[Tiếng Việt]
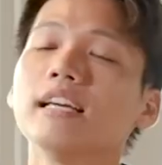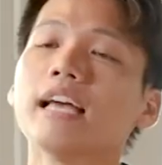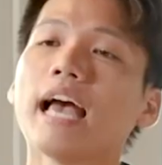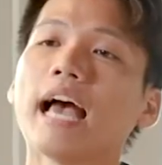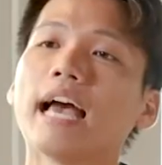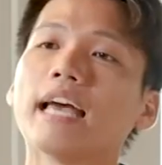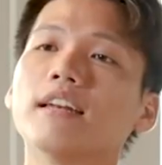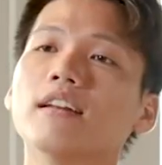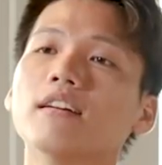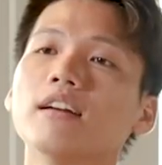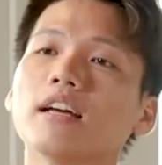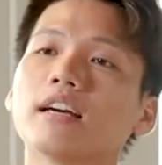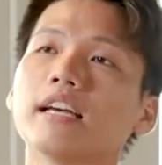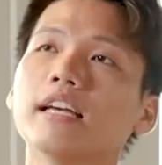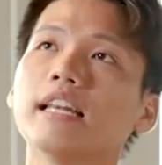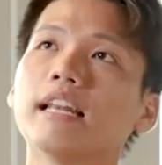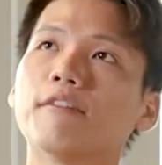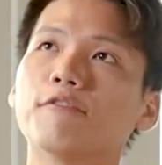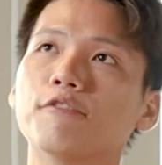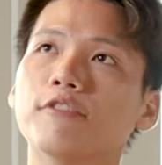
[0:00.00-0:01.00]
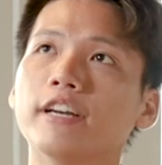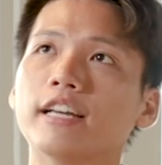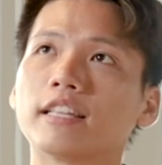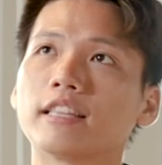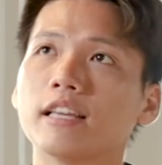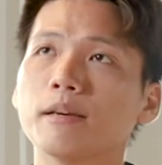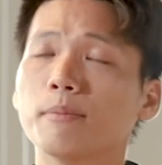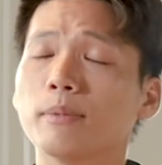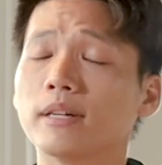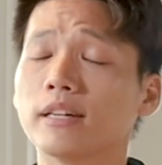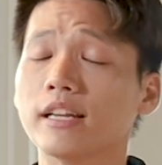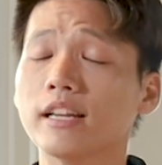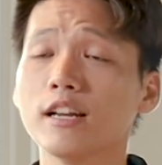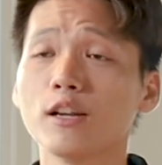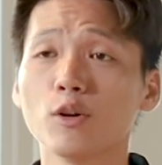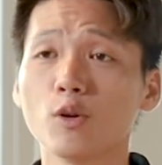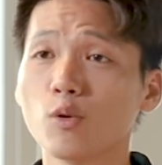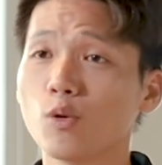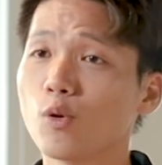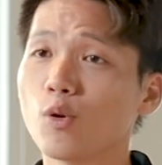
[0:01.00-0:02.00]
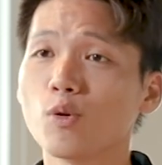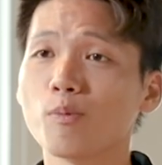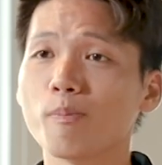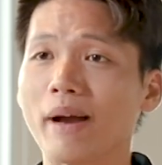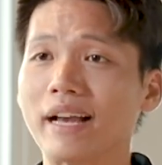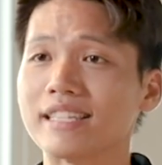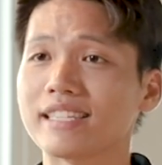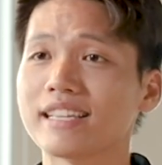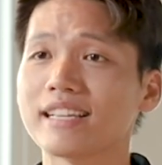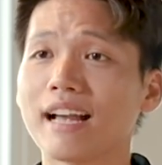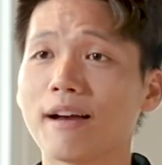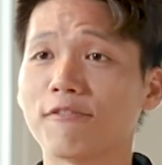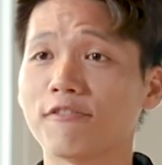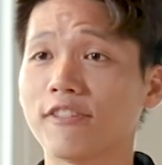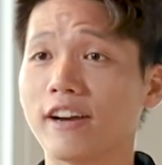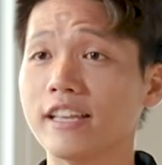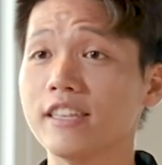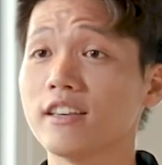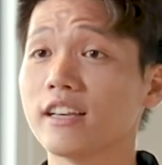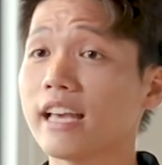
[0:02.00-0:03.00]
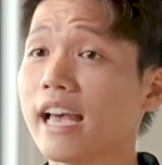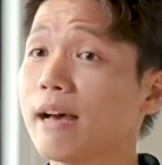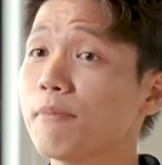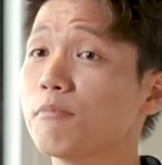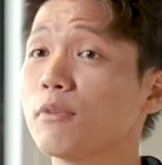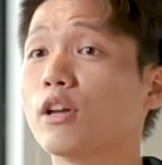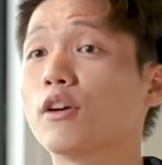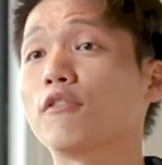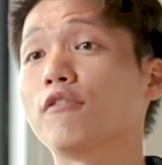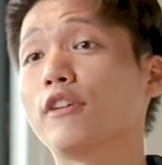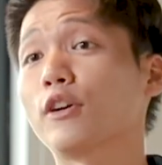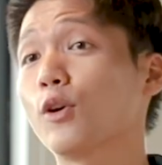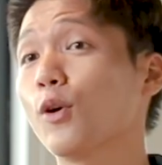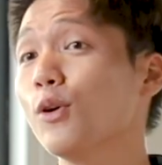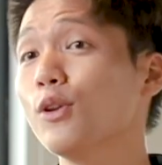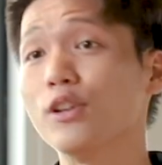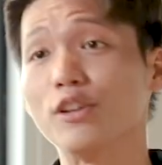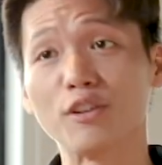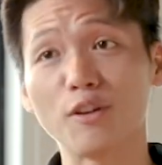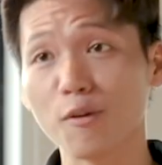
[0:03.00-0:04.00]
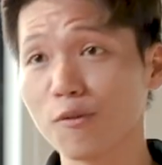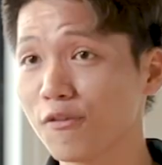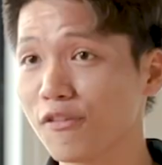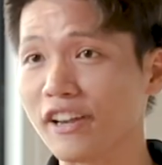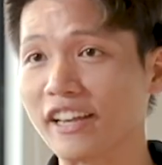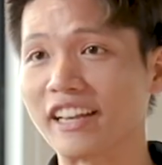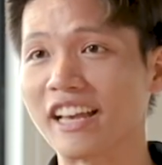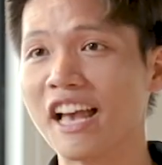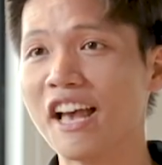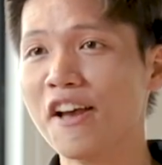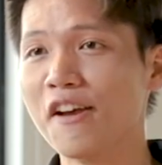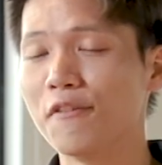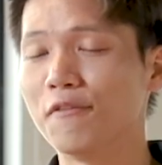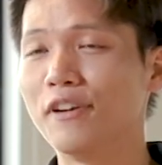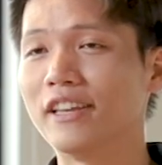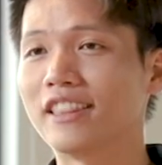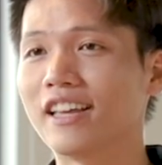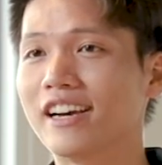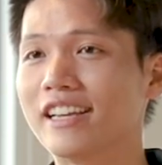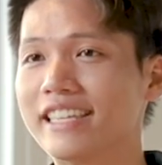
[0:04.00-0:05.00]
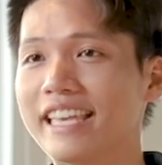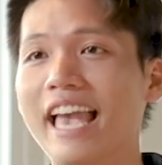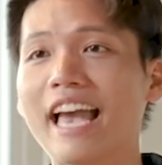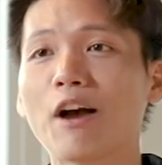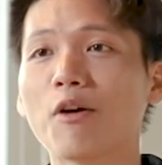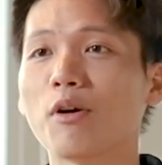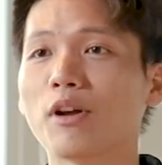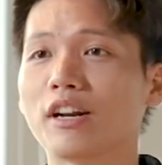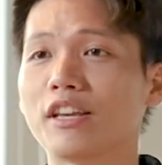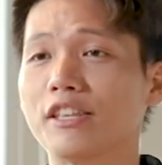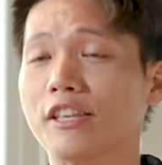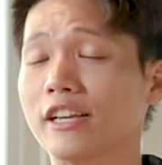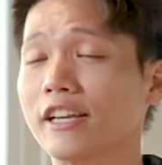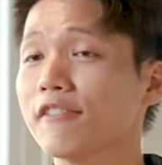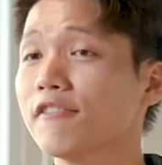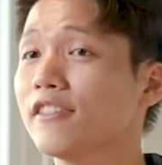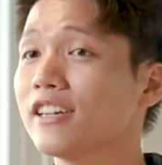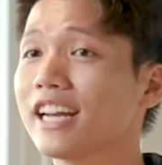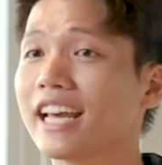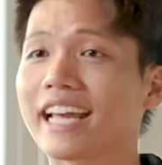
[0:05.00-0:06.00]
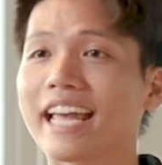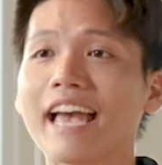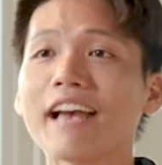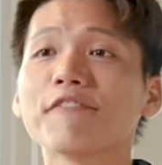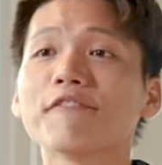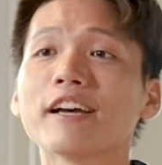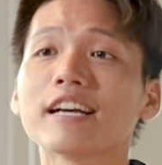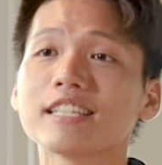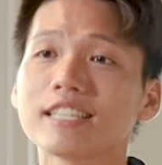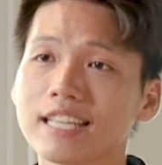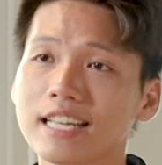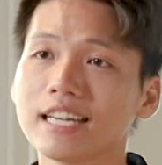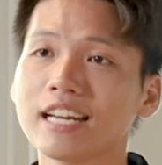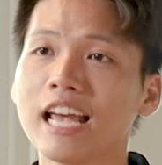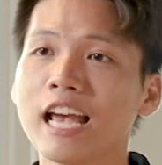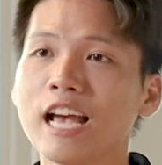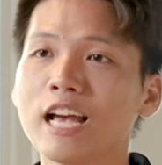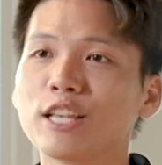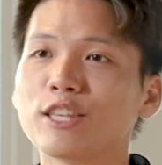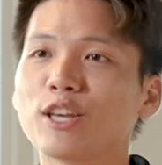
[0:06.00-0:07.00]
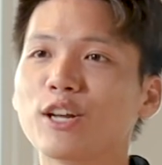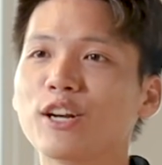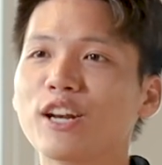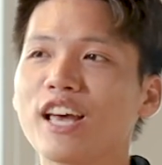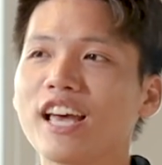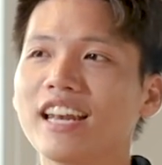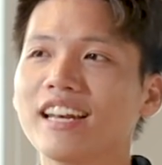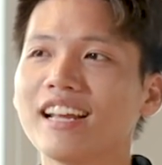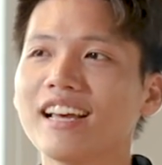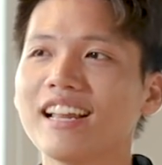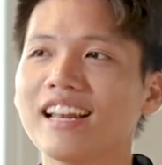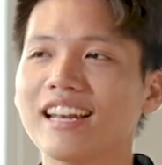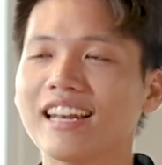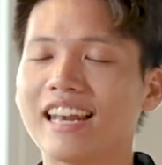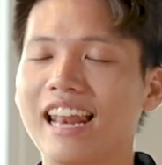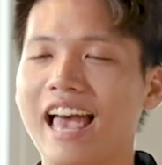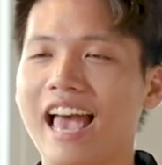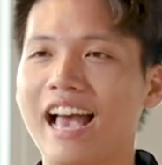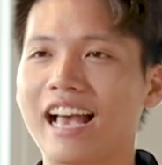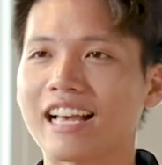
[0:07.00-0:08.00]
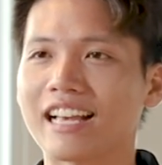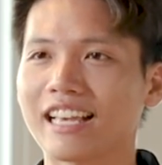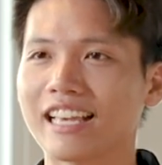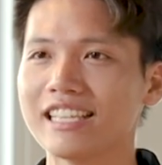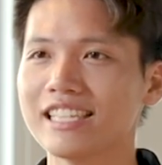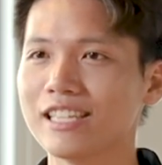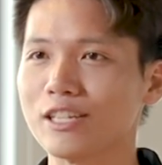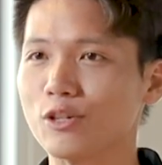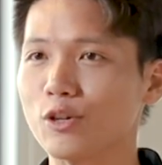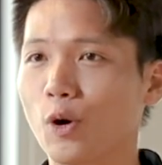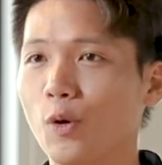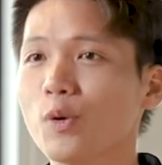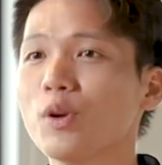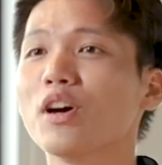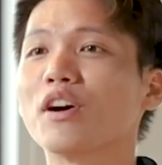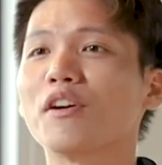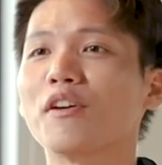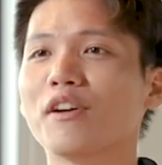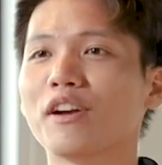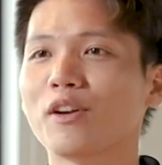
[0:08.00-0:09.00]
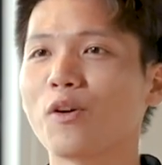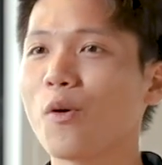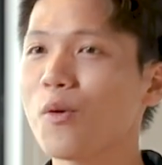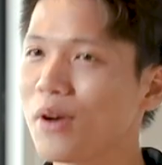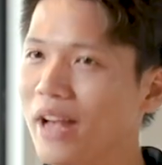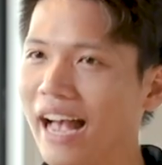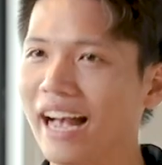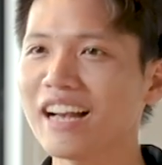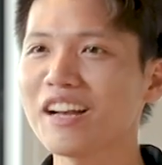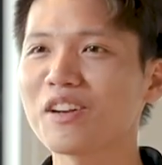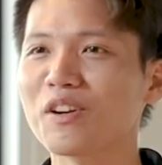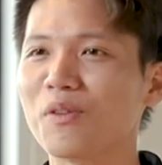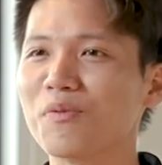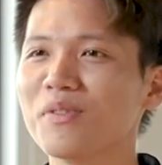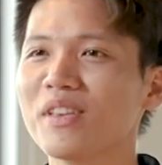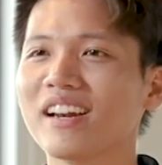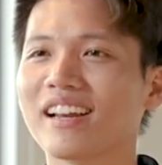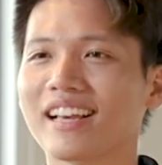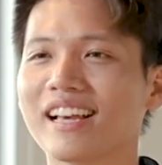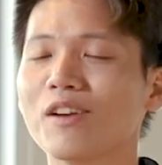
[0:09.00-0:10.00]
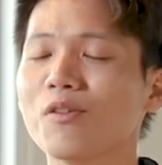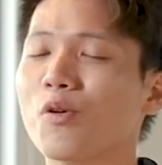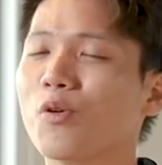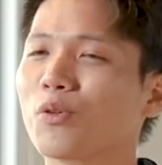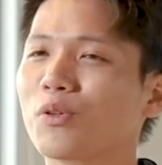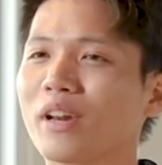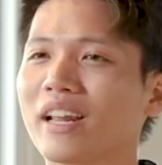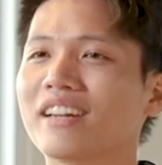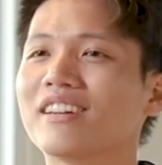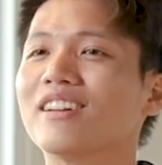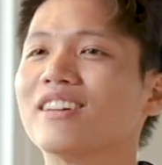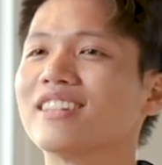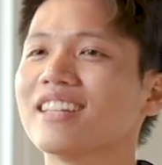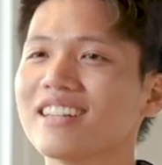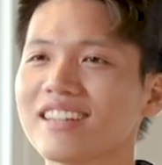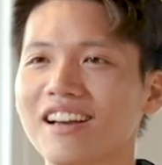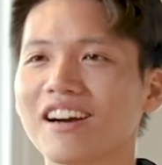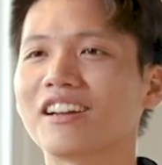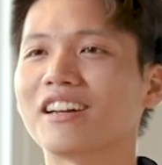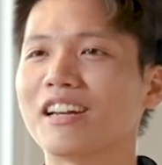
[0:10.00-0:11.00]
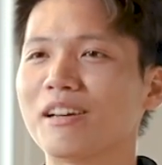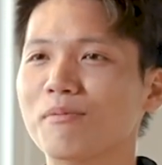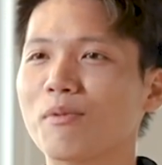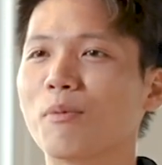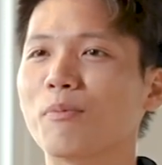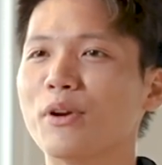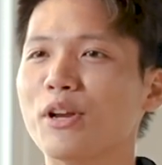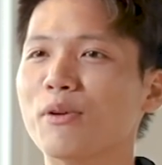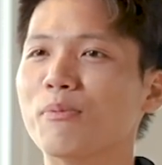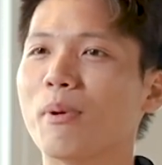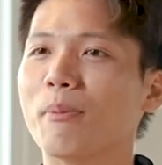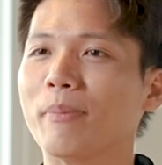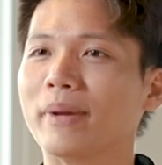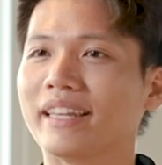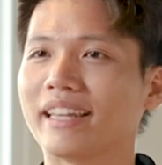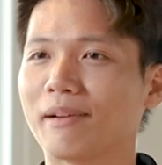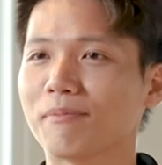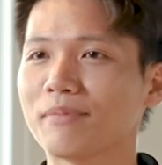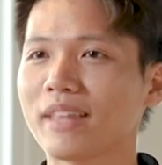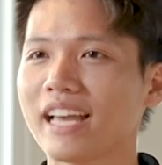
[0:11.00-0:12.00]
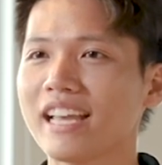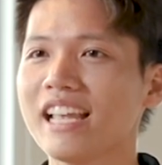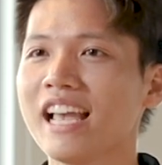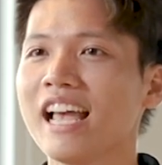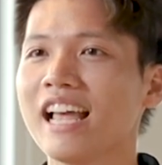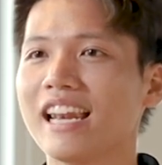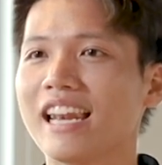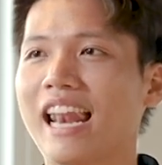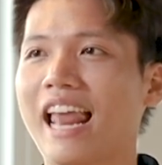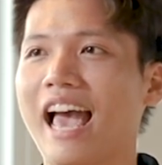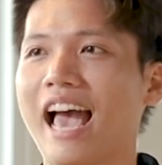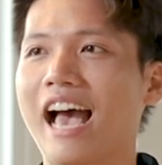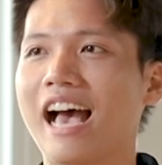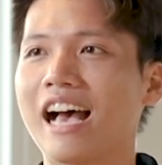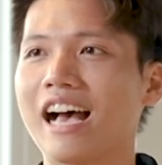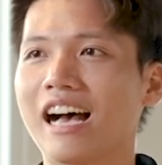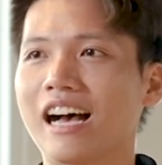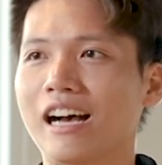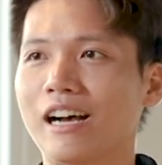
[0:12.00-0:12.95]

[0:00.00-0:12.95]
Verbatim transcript: thứ hai nữa là khi làm việc thì mình nghĩ là luôn luôn bạn sẽ gặp phải những cái áp lực về khối lượng công việc về thời gian hoặc là những cái vấn đề khác phát sinh cho nên là cái sự nỗ lực cố gắng cũng như là cái nguồn năng lượng tích cực là một điều mà mình cảm thấy là